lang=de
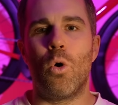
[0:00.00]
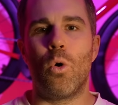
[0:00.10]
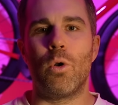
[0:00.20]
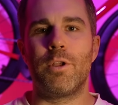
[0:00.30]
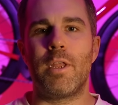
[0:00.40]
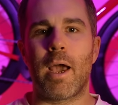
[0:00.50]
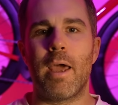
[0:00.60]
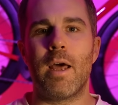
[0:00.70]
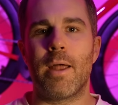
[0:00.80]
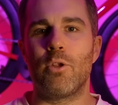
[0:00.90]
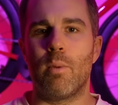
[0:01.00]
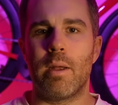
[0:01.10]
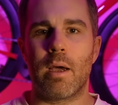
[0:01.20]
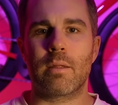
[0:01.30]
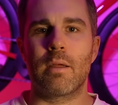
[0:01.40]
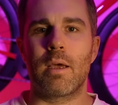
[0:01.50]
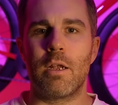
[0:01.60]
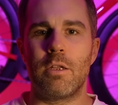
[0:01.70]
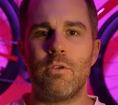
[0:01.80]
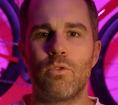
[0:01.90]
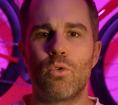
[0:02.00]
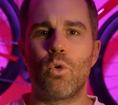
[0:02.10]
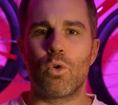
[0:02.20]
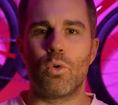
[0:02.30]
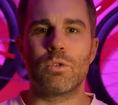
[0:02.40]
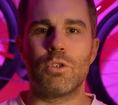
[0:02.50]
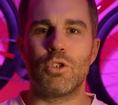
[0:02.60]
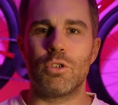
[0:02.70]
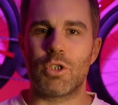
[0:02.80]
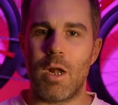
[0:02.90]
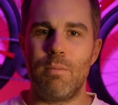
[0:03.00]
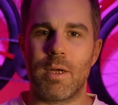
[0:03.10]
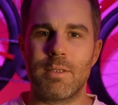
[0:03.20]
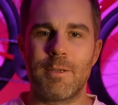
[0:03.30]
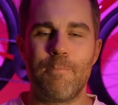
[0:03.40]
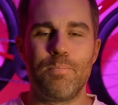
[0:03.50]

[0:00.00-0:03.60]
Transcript: und die Räder hatten über Nacht einen relativ kuriosen Stellplatz.